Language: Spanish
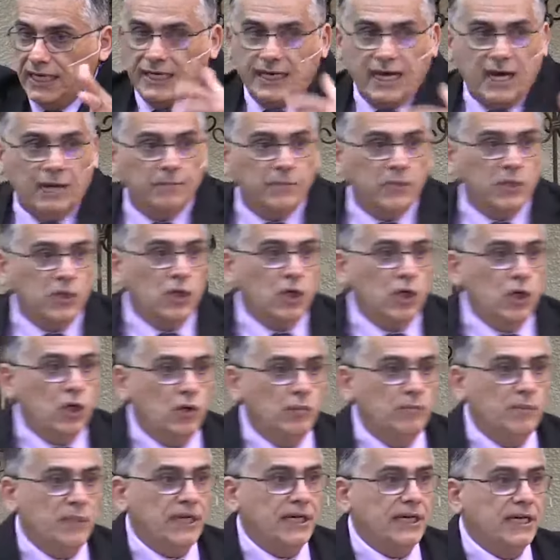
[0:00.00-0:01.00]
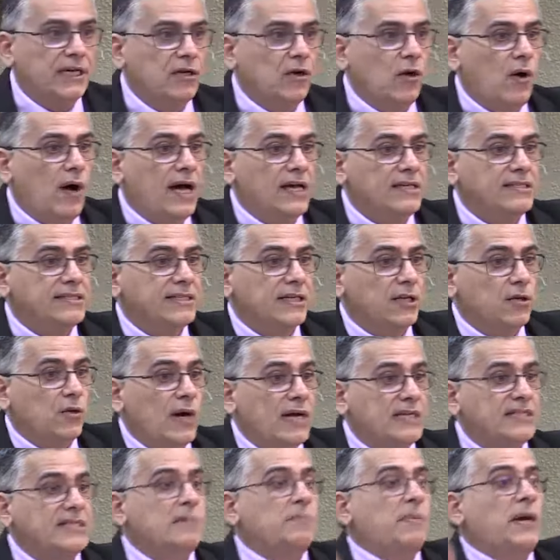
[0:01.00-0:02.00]
En cambio, el hombre que lo hace,
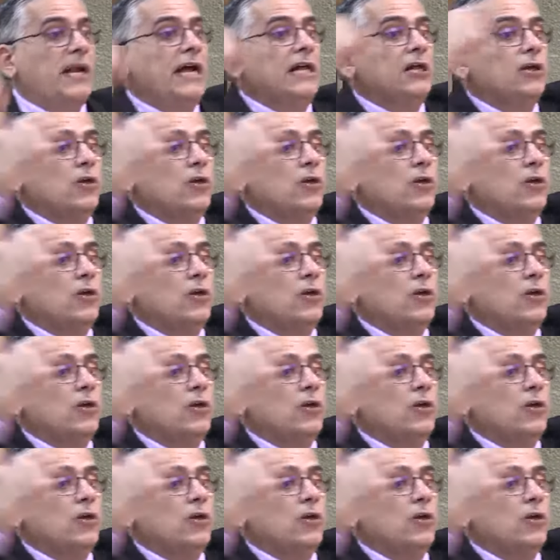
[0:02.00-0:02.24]
lo hace